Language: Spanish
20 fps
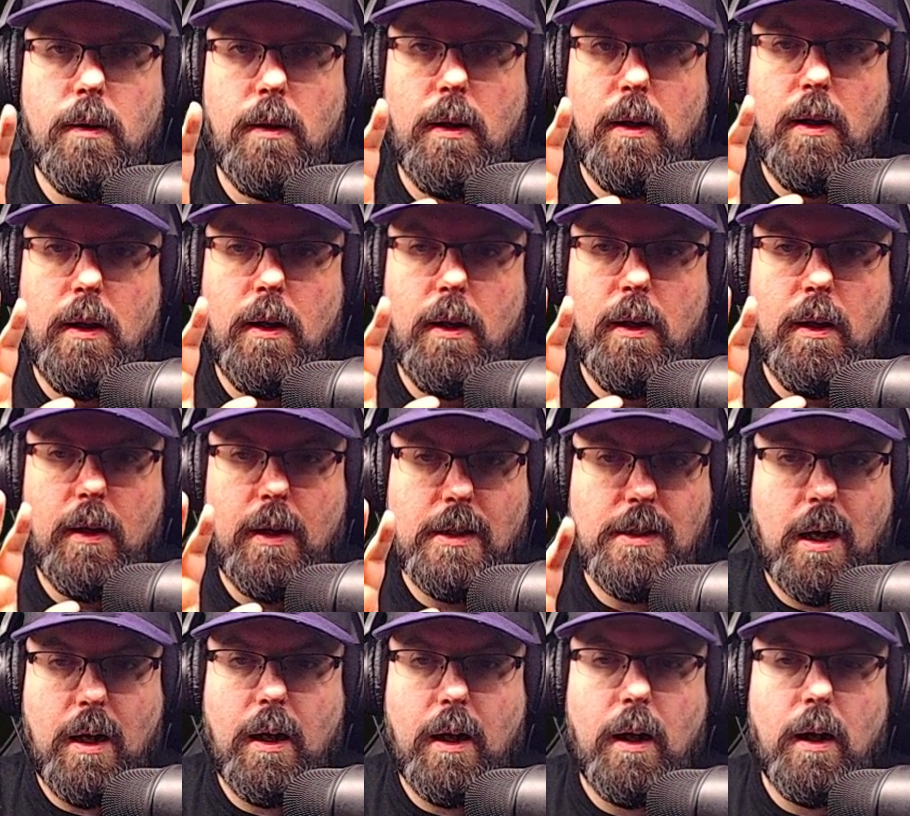eh, que
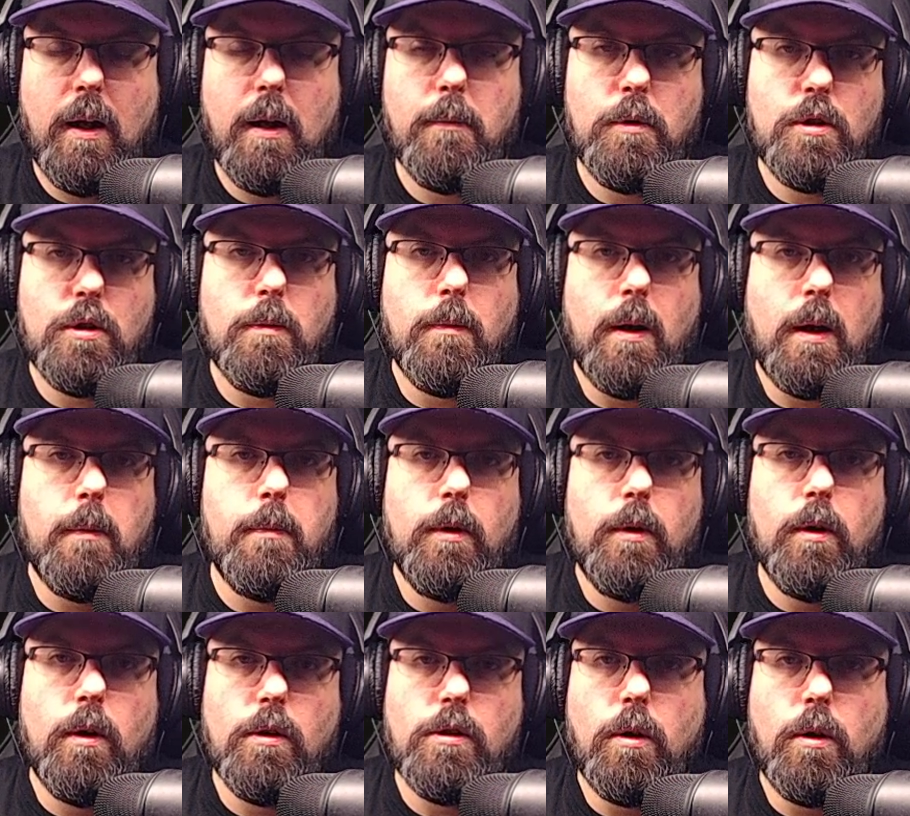se regenera mucho más
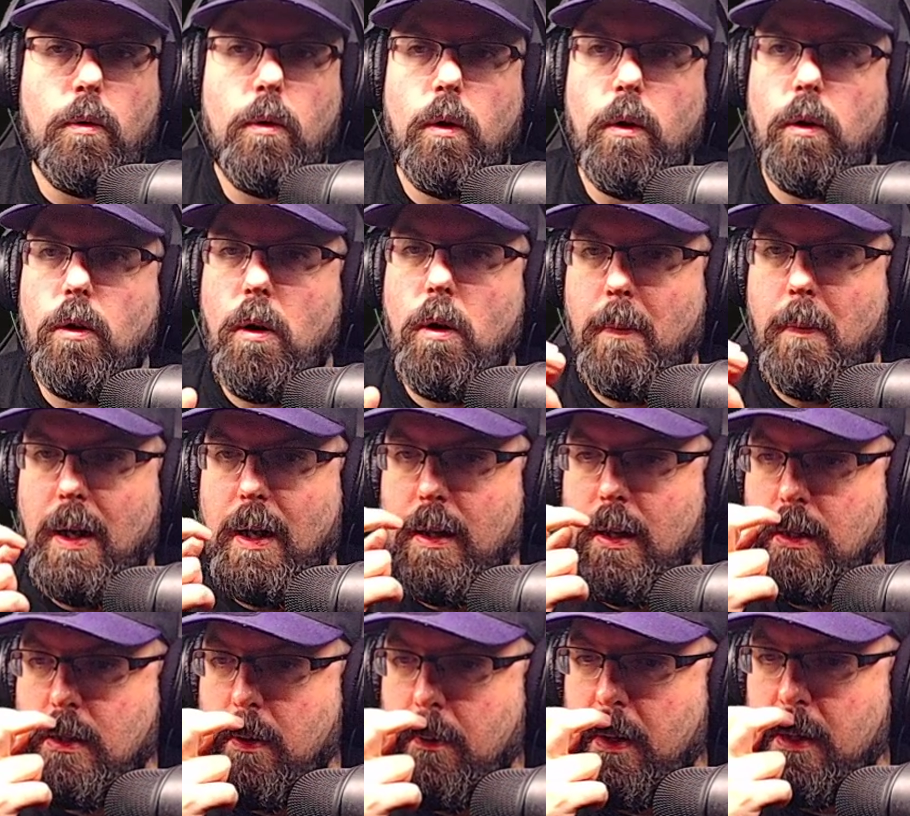rápido que los escudos normales,
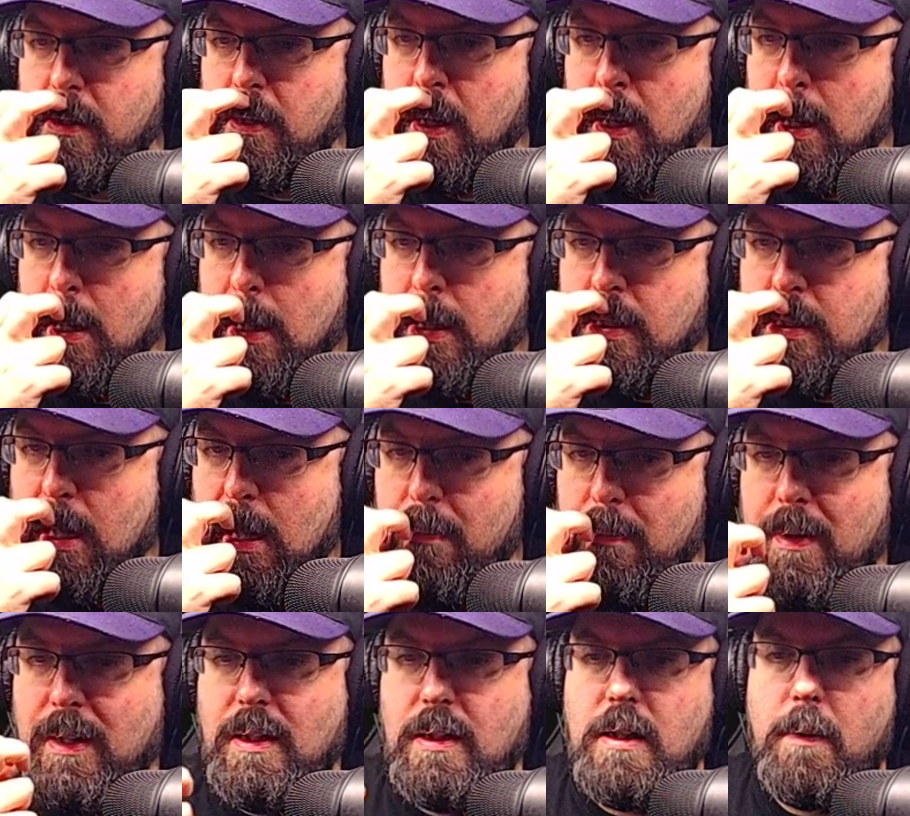ya sabéis. Si le
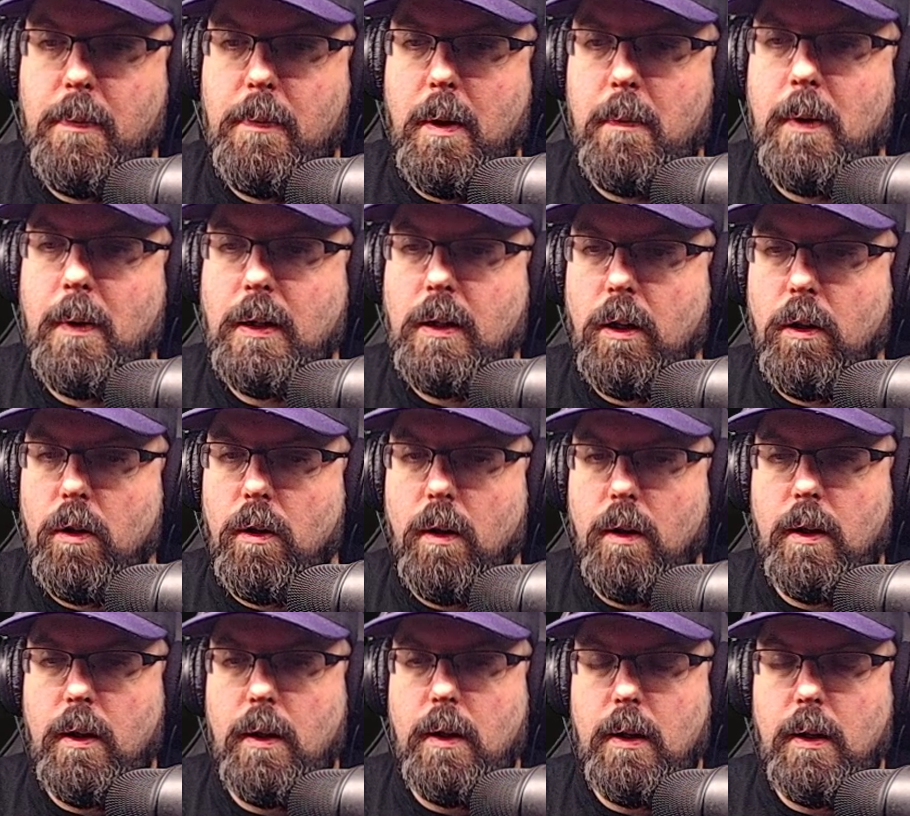metes el prismático
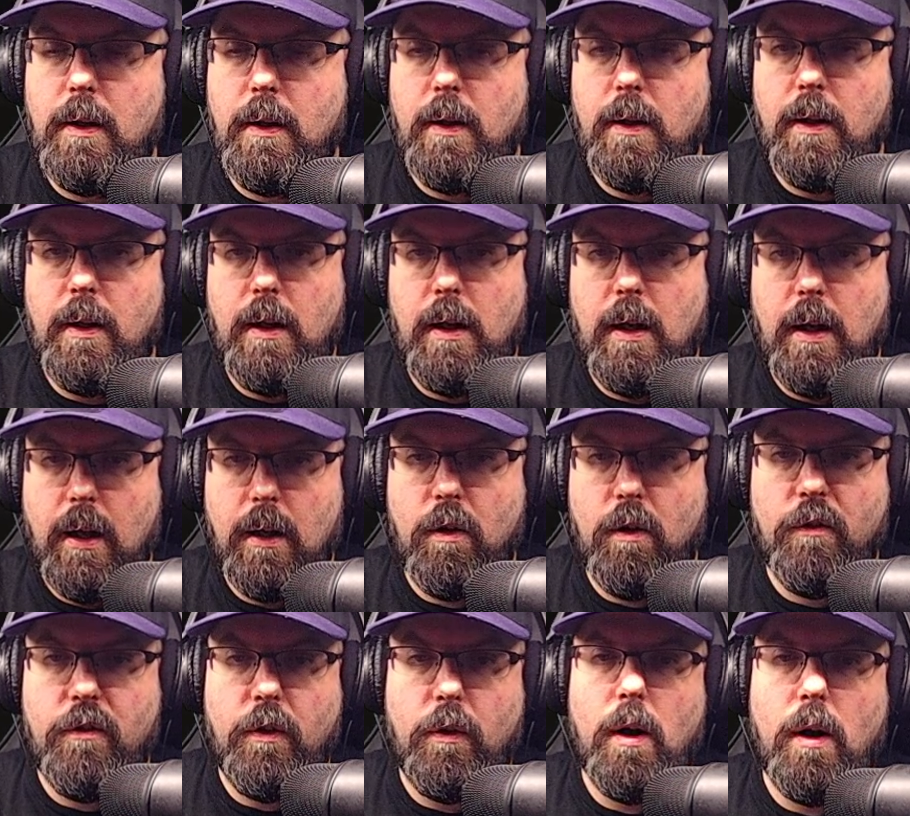eh, y la
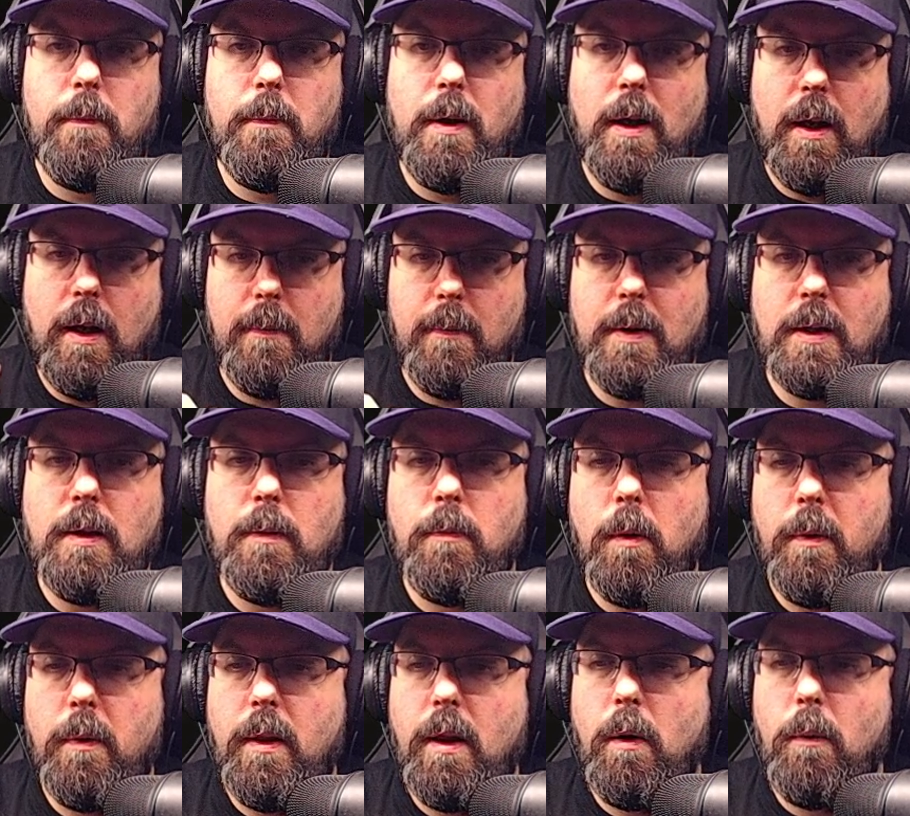configuras bien y le metes
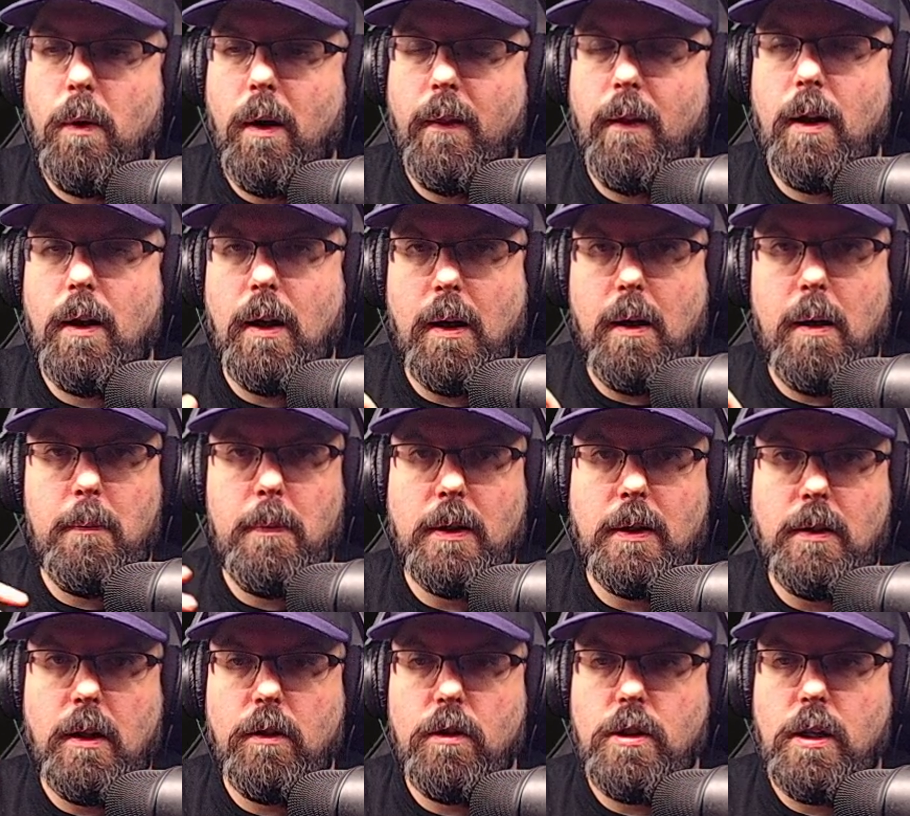movidas guardián, acaba
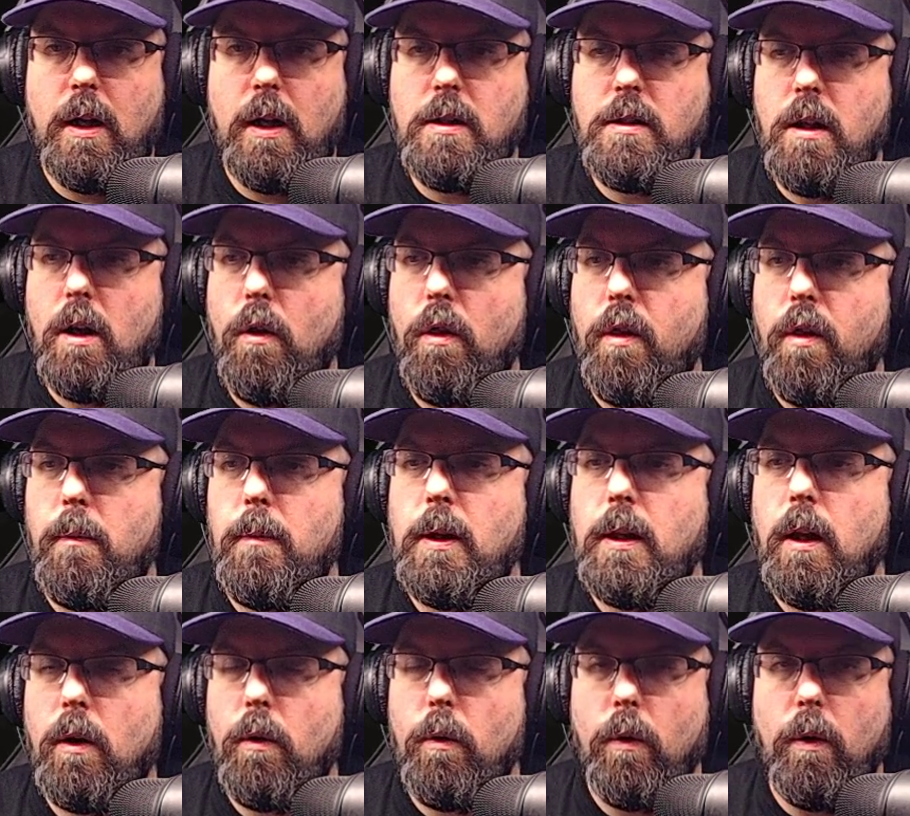plantándose casi en 11.000
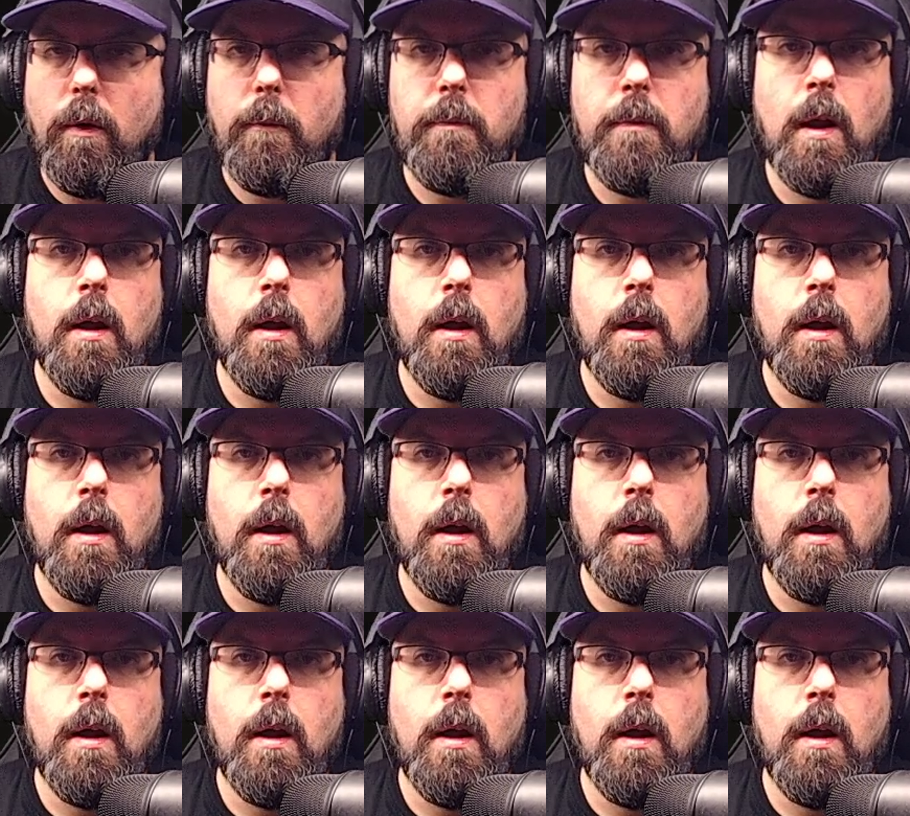de escudo.